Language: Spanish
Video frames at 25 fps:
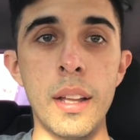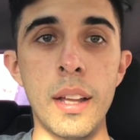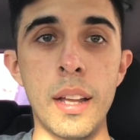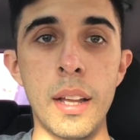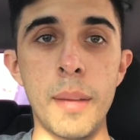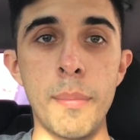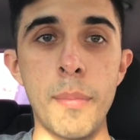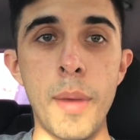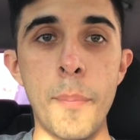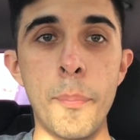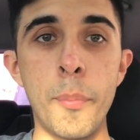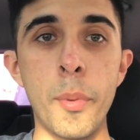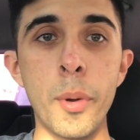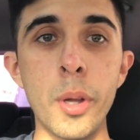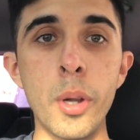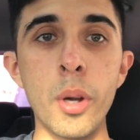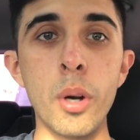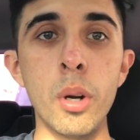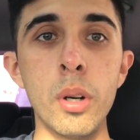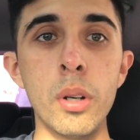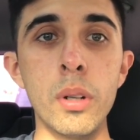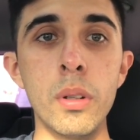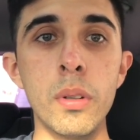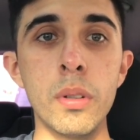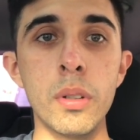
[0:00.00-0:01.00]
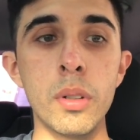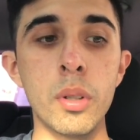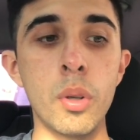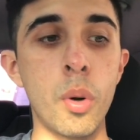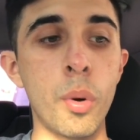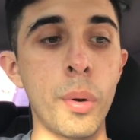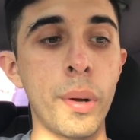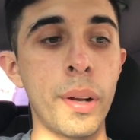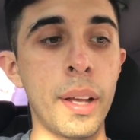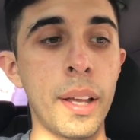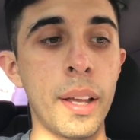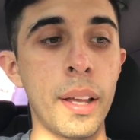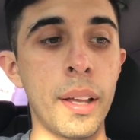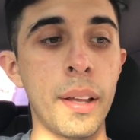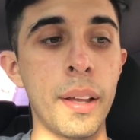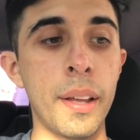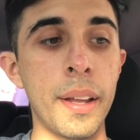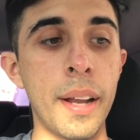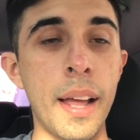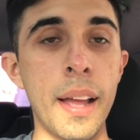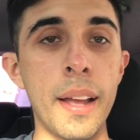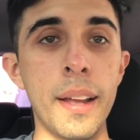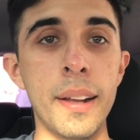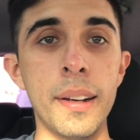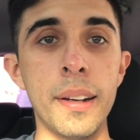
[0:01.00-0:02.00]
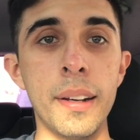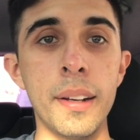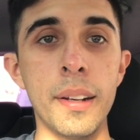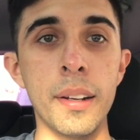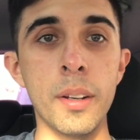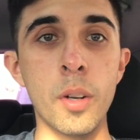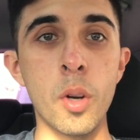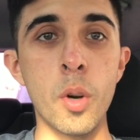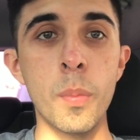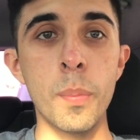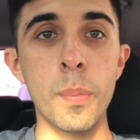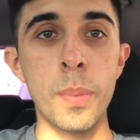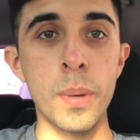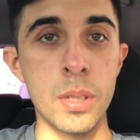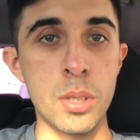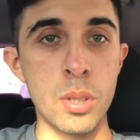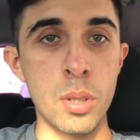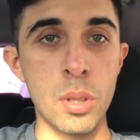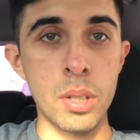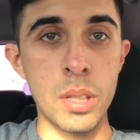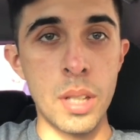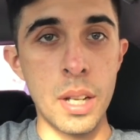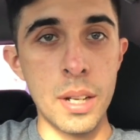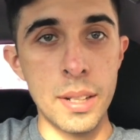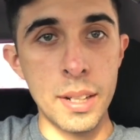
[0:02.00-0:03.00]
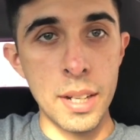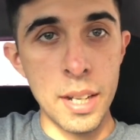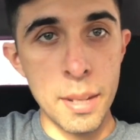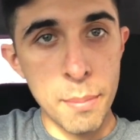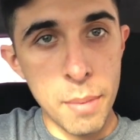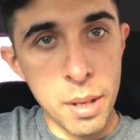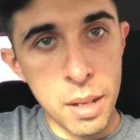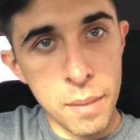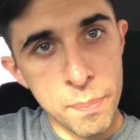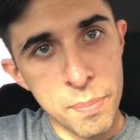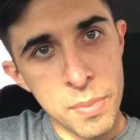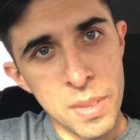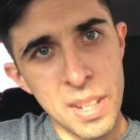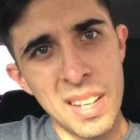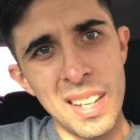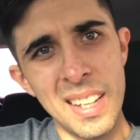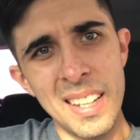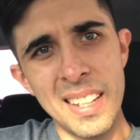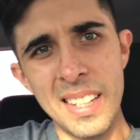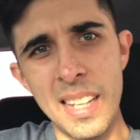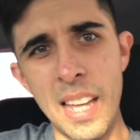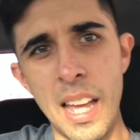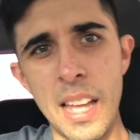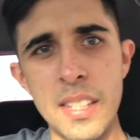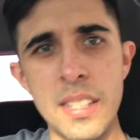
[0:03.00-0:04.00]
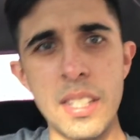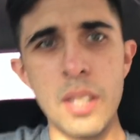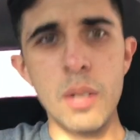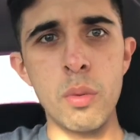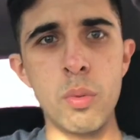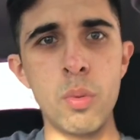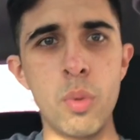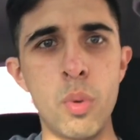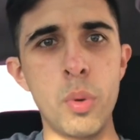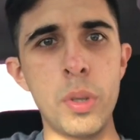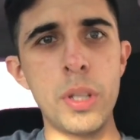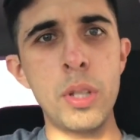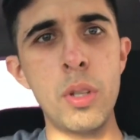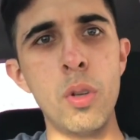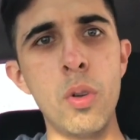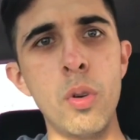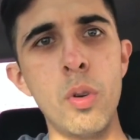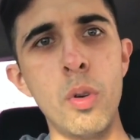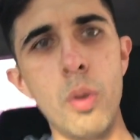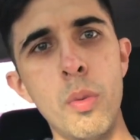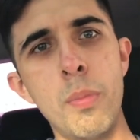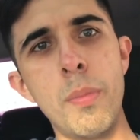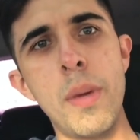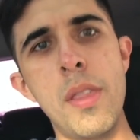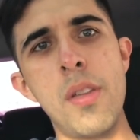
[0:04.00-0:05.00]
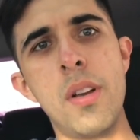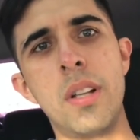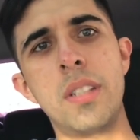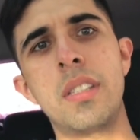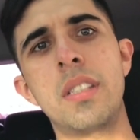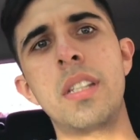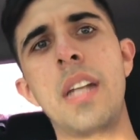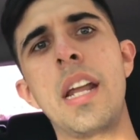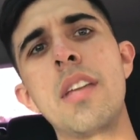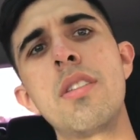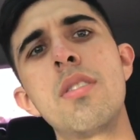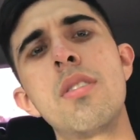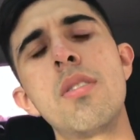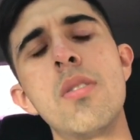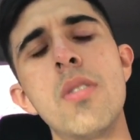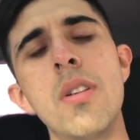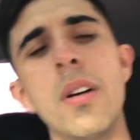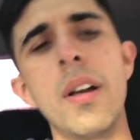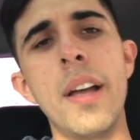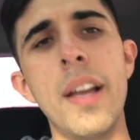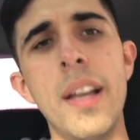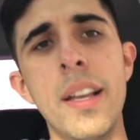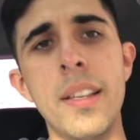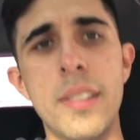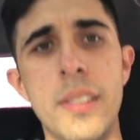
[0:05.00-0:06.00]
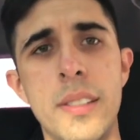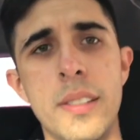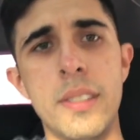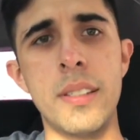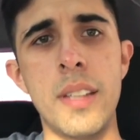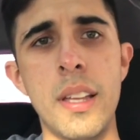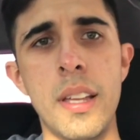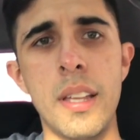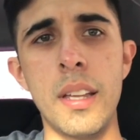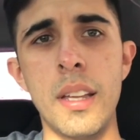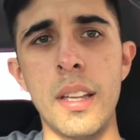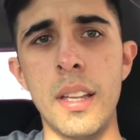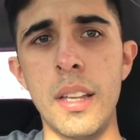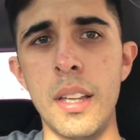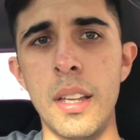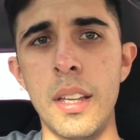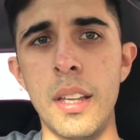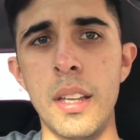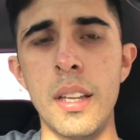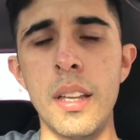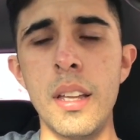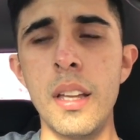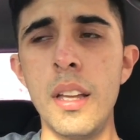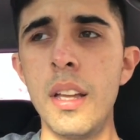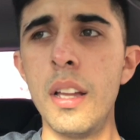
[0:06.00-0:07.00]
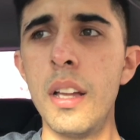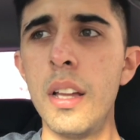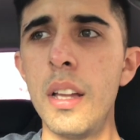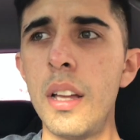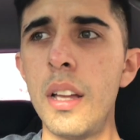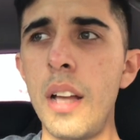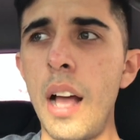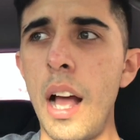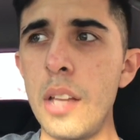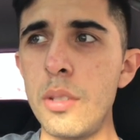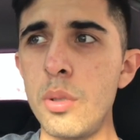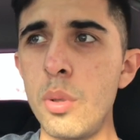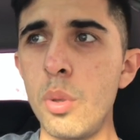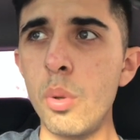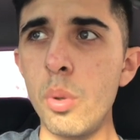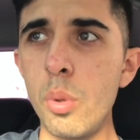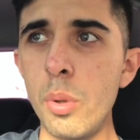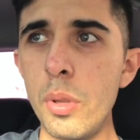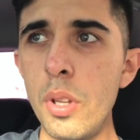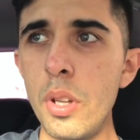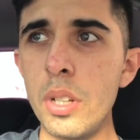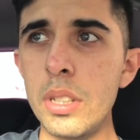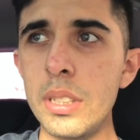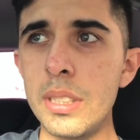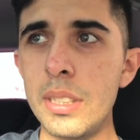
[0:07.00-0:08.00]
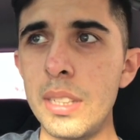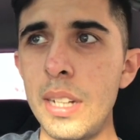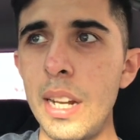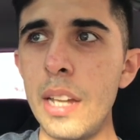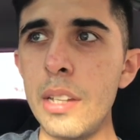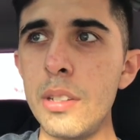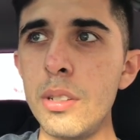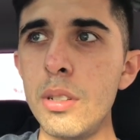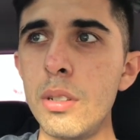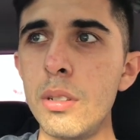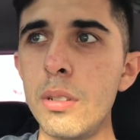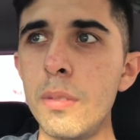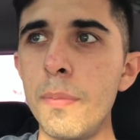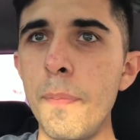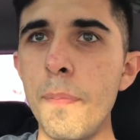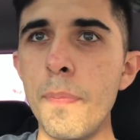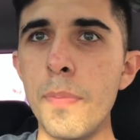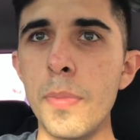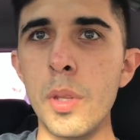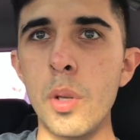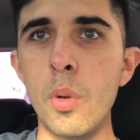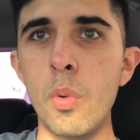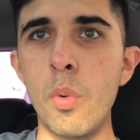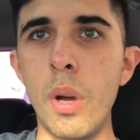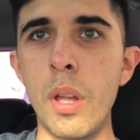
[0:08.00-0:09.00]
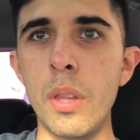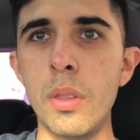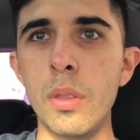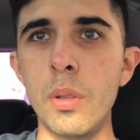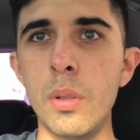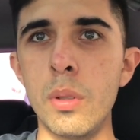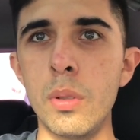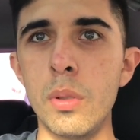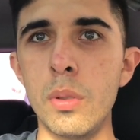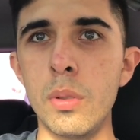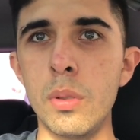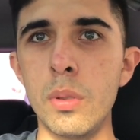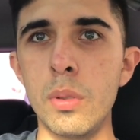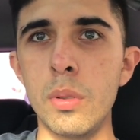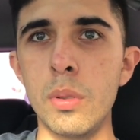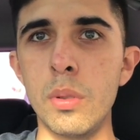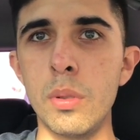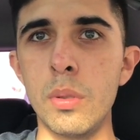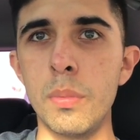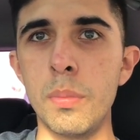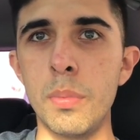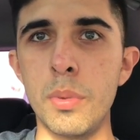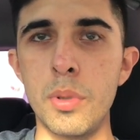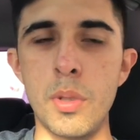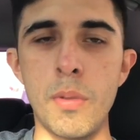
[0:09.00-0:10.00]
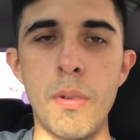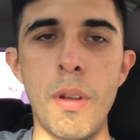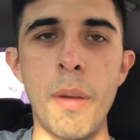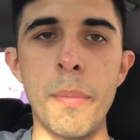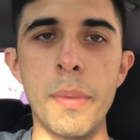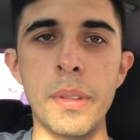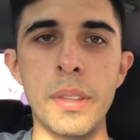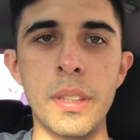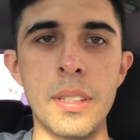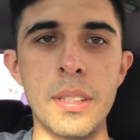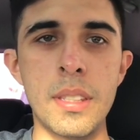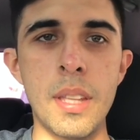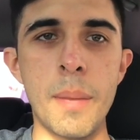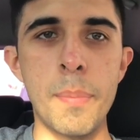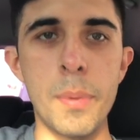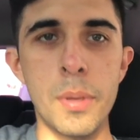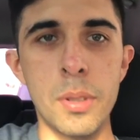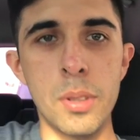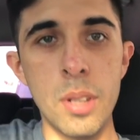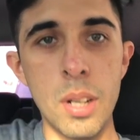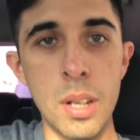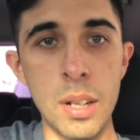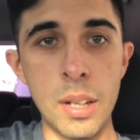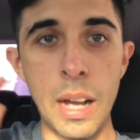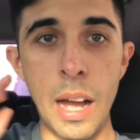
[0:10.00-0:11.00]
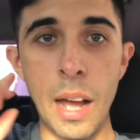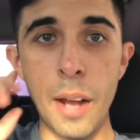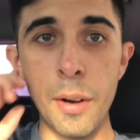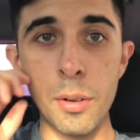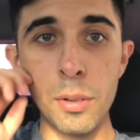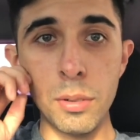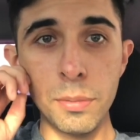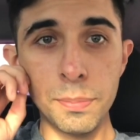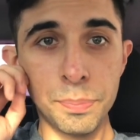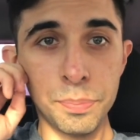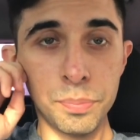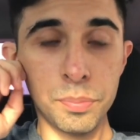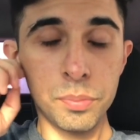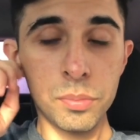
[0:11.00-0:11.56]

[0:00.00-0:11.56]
eh, me apoyó con que era el compresor del clima y hace un ruido medio extraño. Este hace un ruido extraño cuando pues obviamente está prendido el carro.